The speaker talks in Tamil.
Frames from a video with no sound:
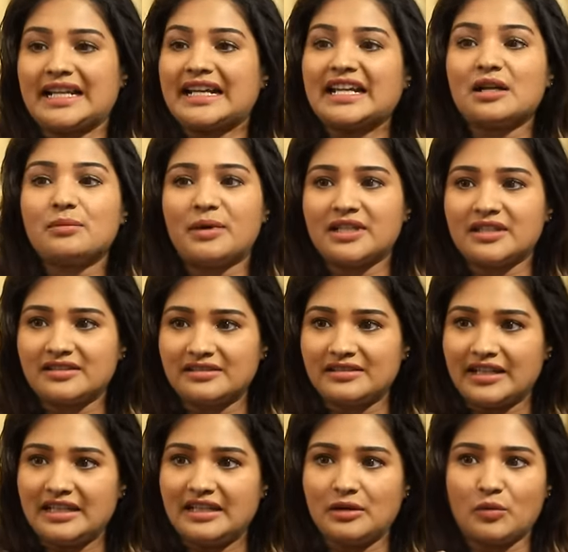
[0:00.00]
எனக்கு என்ன
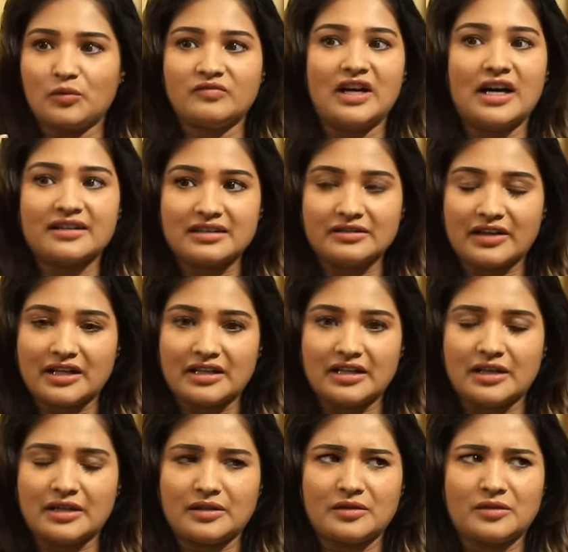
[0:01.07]
பண்ணுறதுன்னு தெரியல வார்த்தை
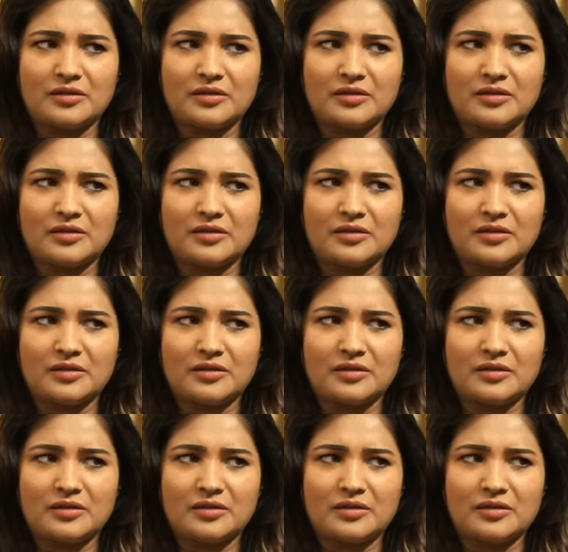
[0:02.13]
வரல